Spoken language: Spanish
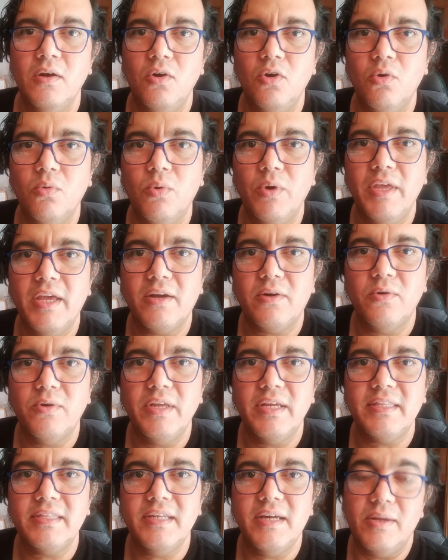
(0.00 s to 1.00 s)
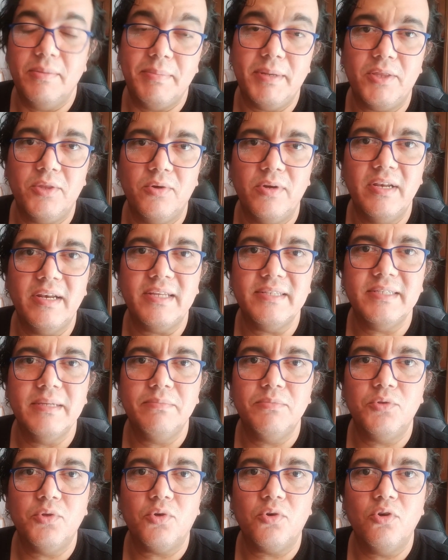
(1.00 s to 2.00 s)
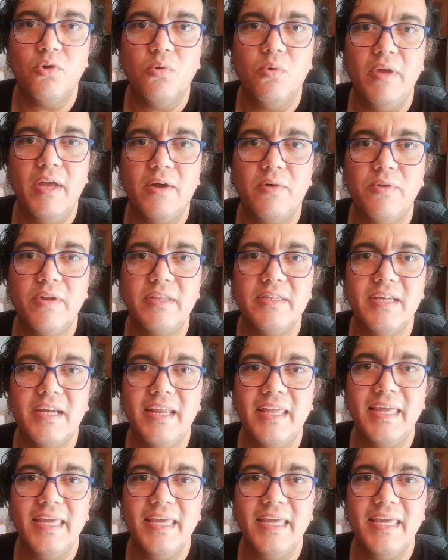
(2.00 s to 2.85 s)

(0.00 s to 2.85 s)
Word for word: lo voy a conectar, perdón, el receptor lo voy a conectar